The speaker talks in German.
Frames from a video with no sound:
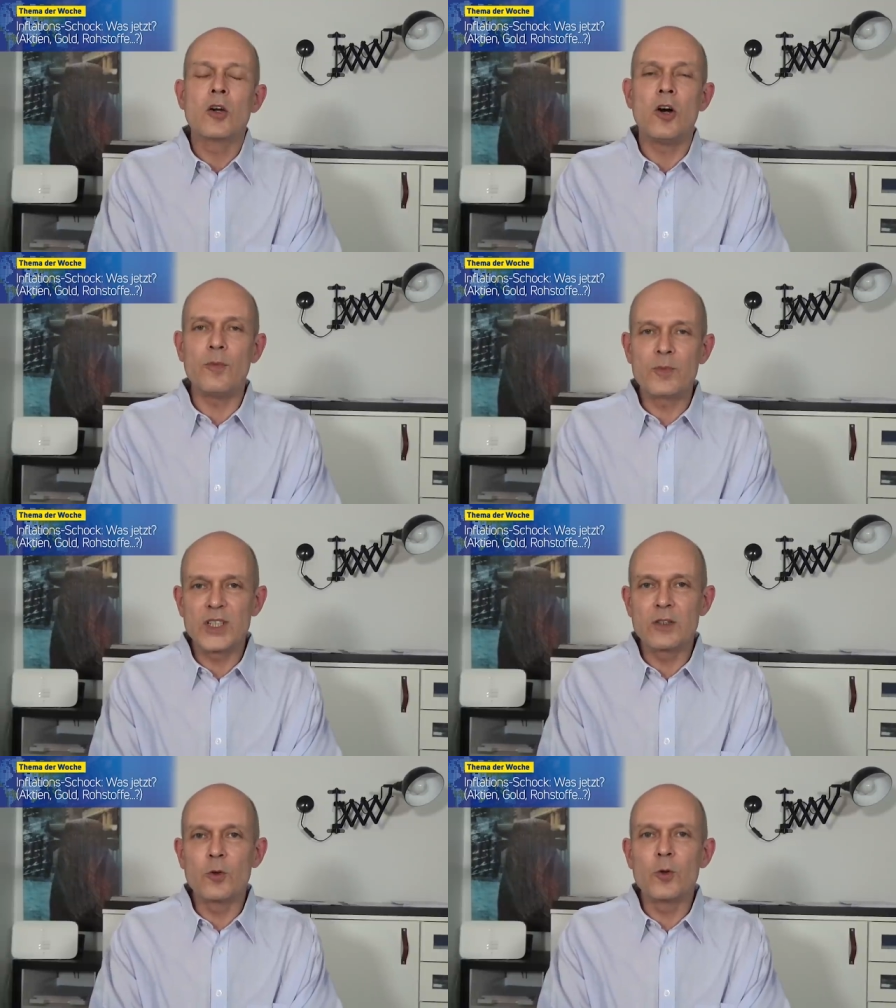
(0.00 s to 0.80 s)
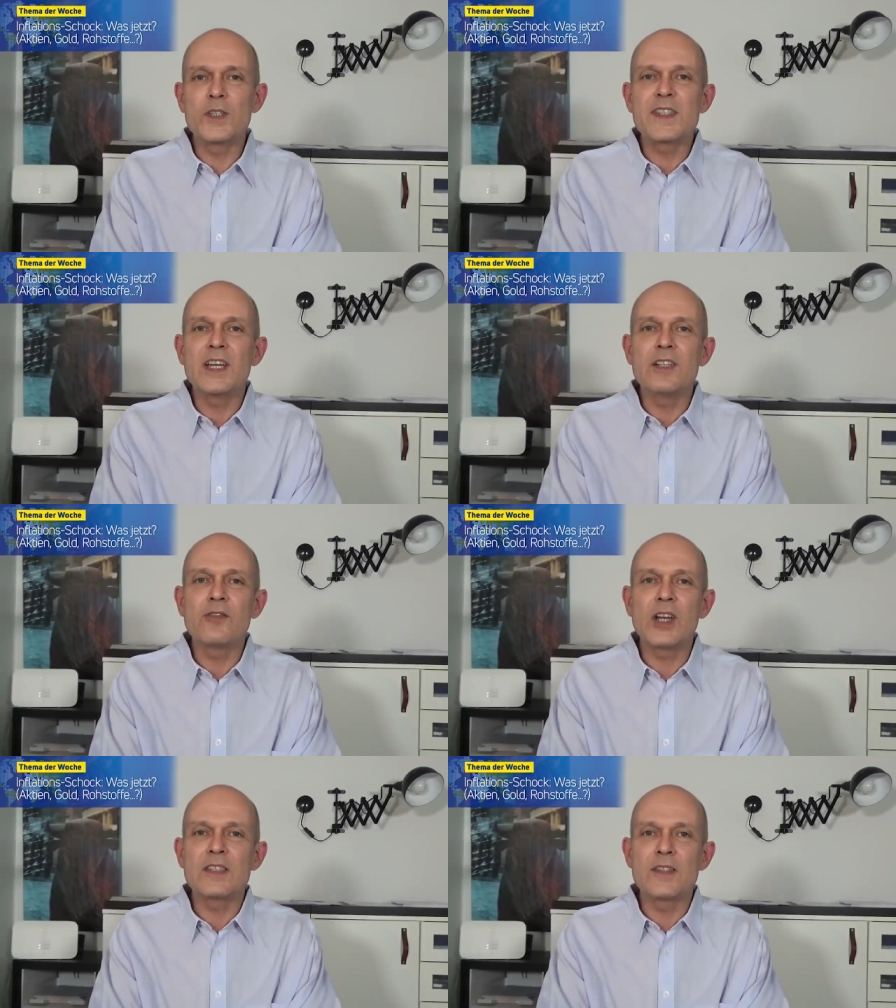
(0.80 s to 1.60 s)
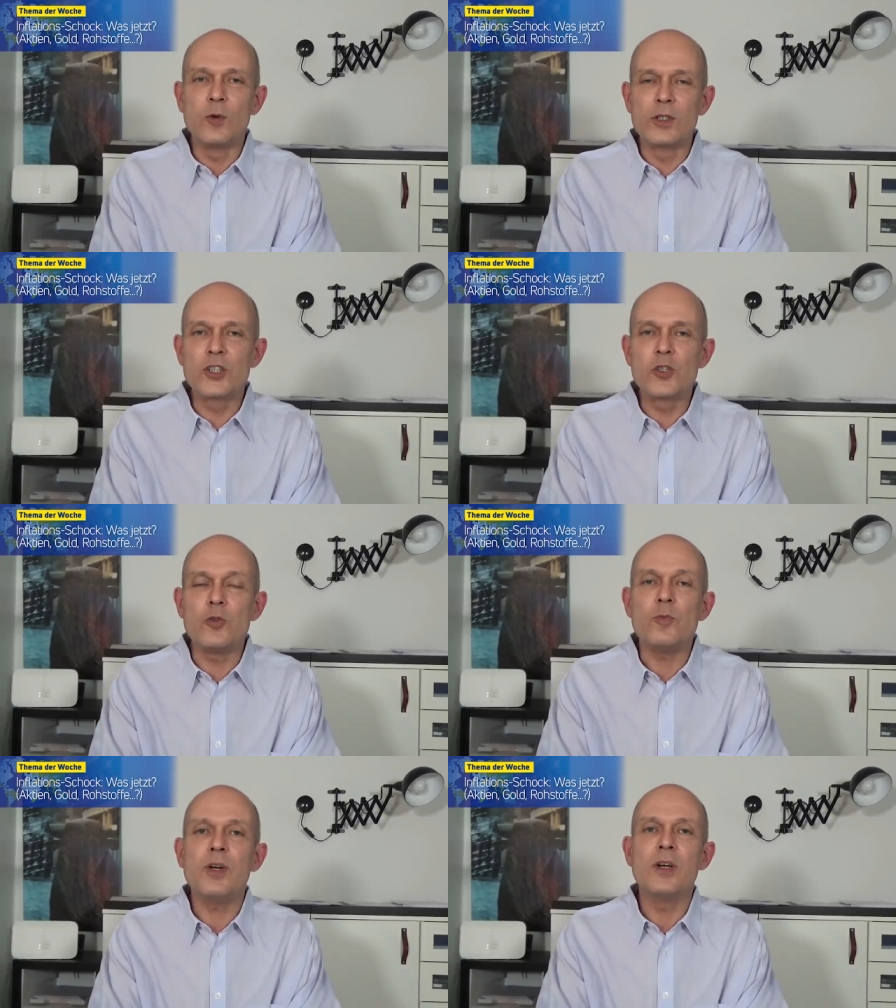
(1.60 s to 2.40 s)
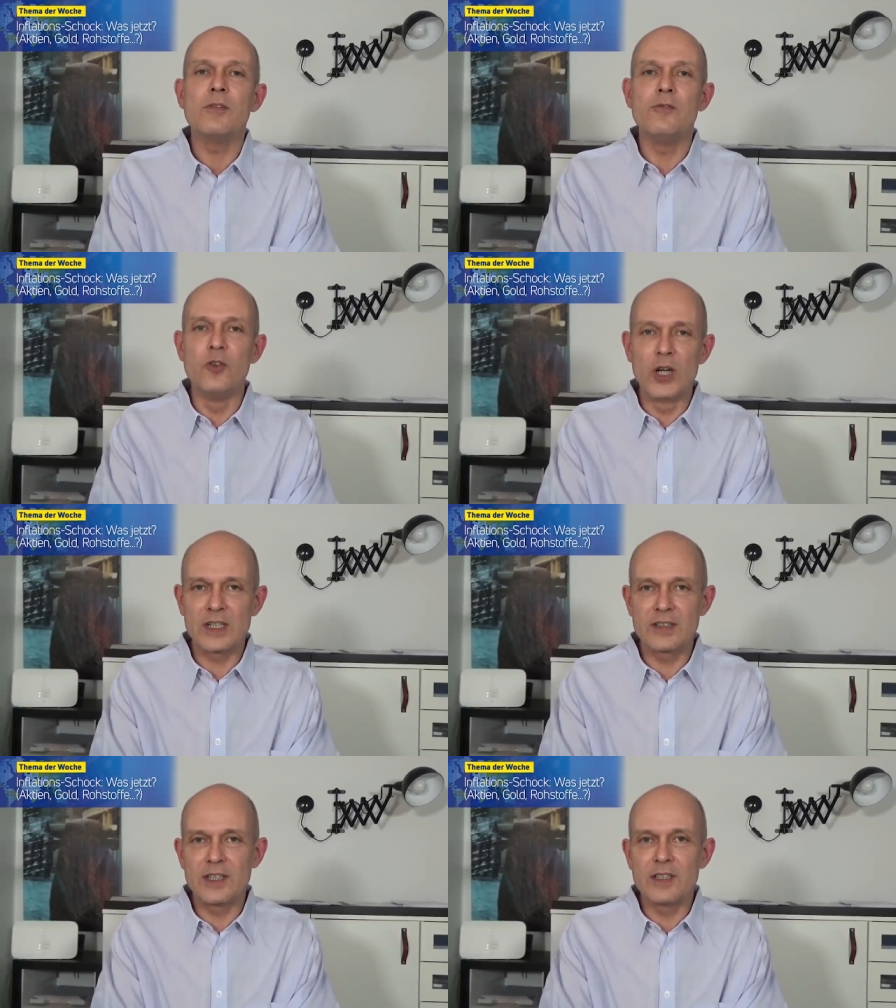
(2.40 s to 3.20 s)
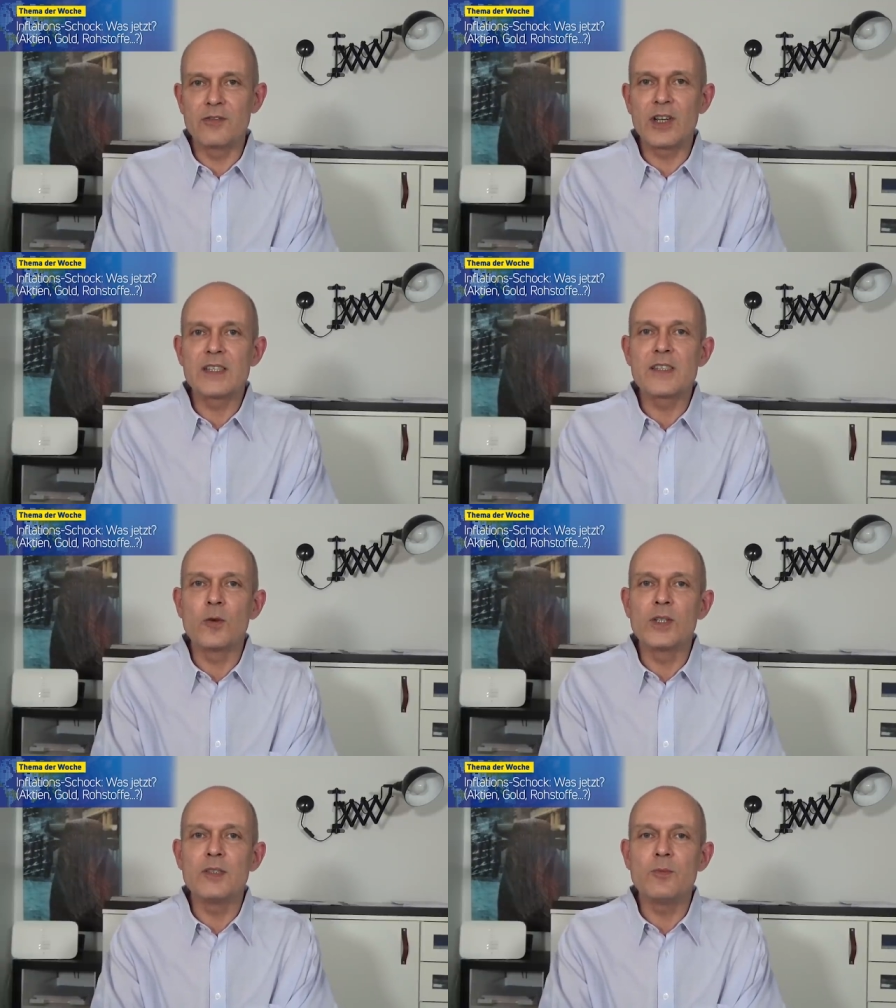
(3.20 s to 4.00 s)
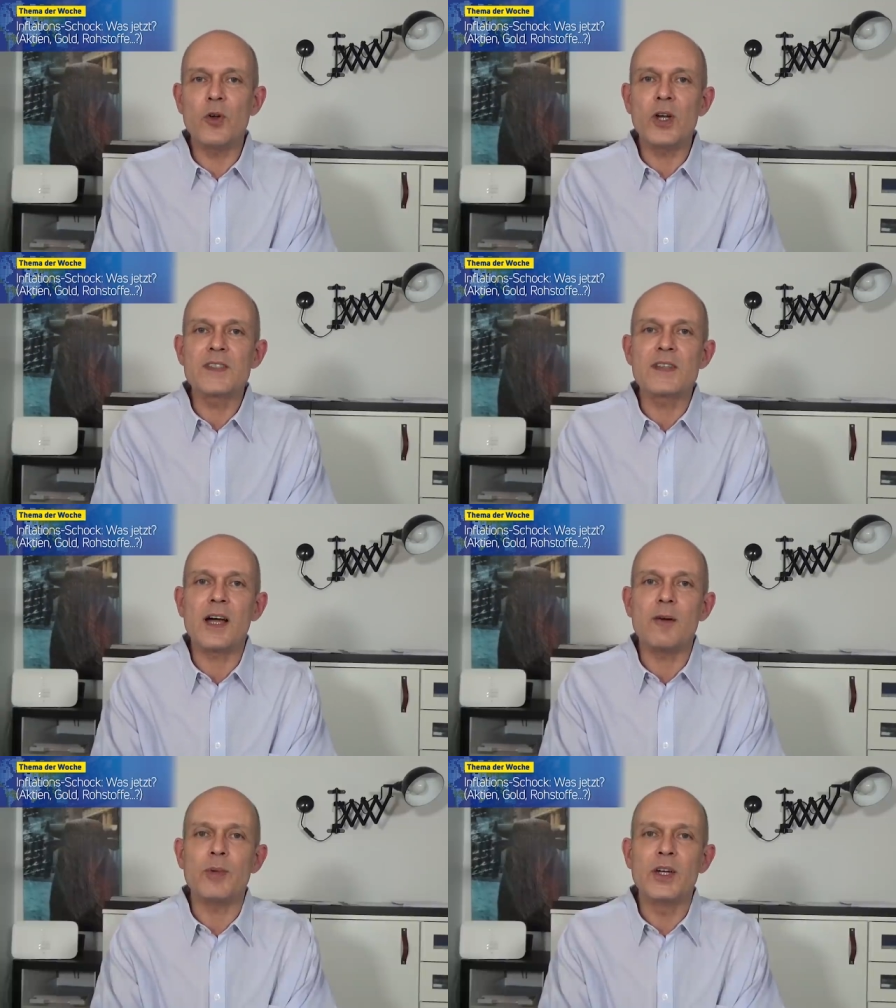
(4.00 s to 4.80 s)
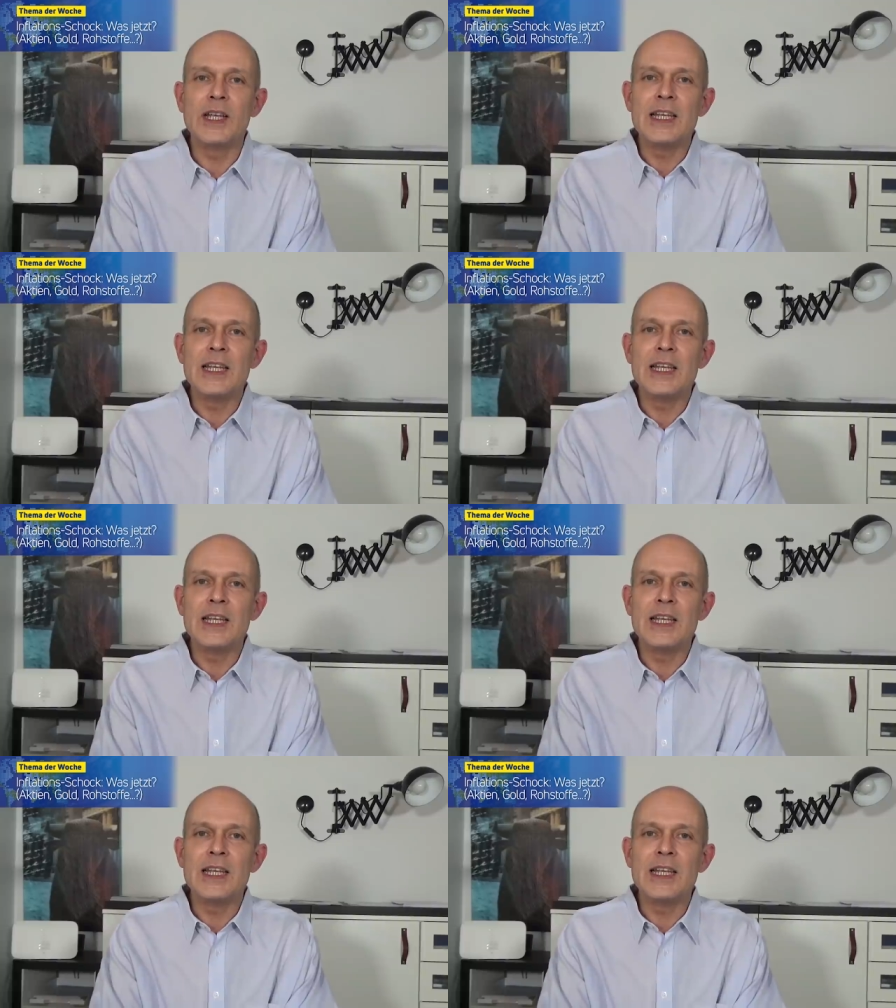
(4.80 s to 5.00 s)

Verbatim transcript: kommt ein großer Inflationsschub, wirkt die Inflation die Börsen ab.